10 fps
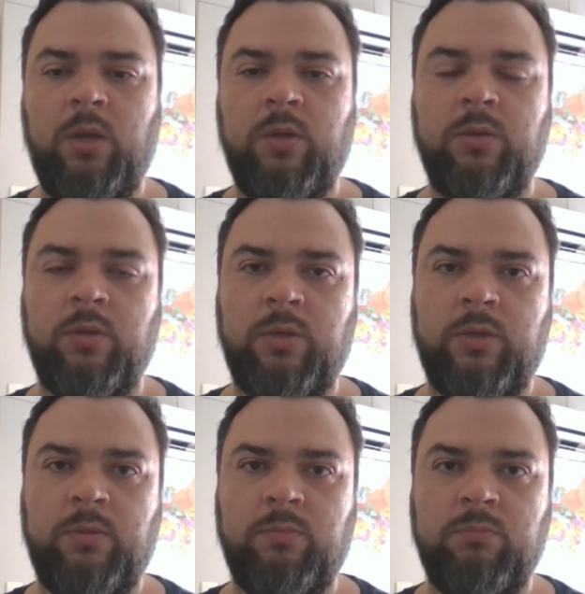
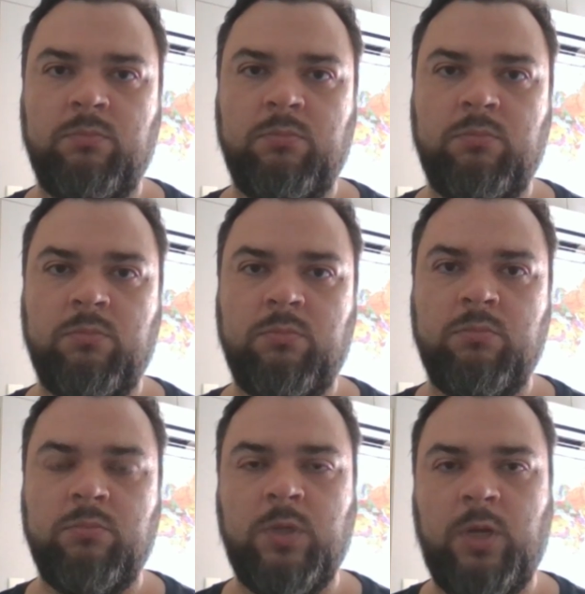А,
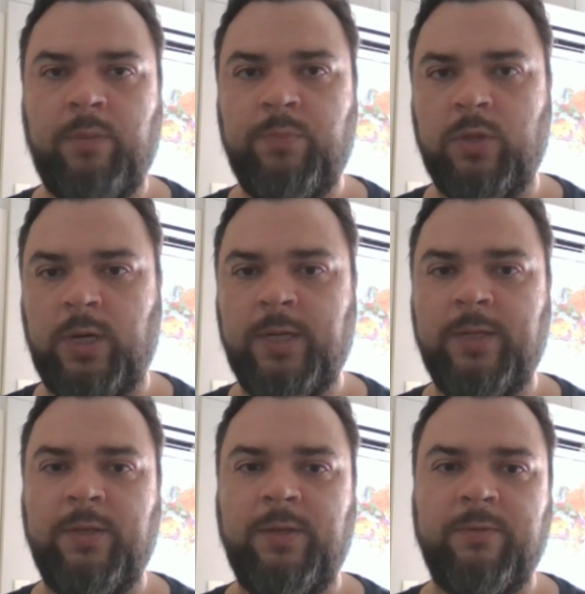для Петра
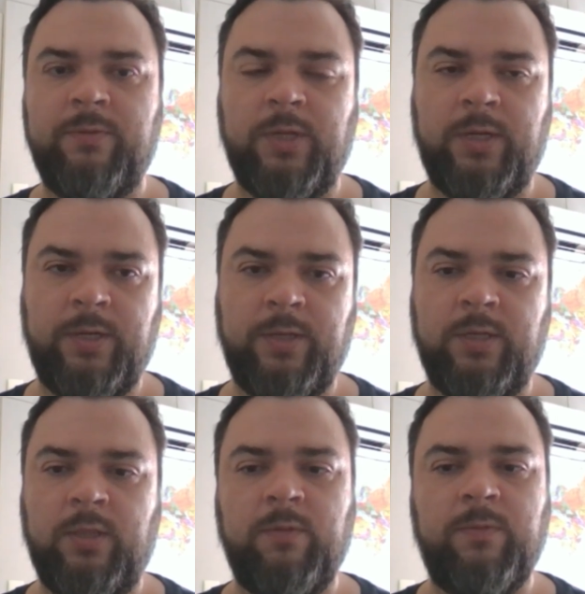и всех
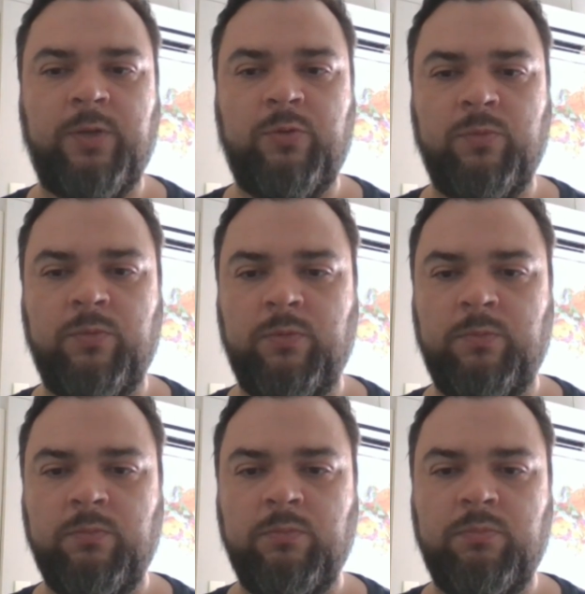организаторов хочу
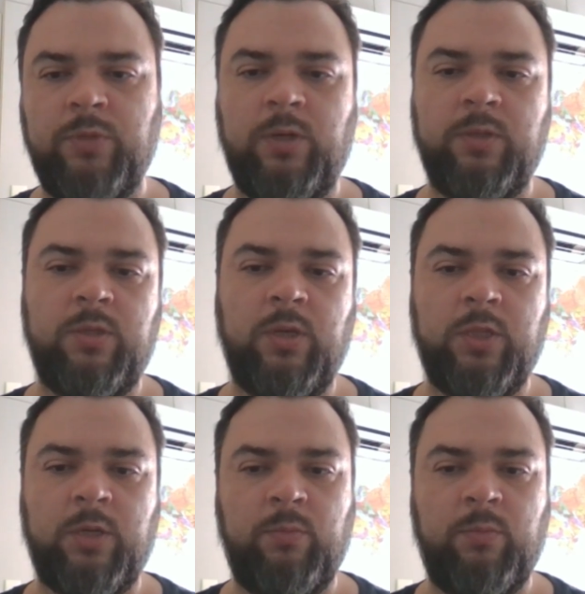поделиться некоторыми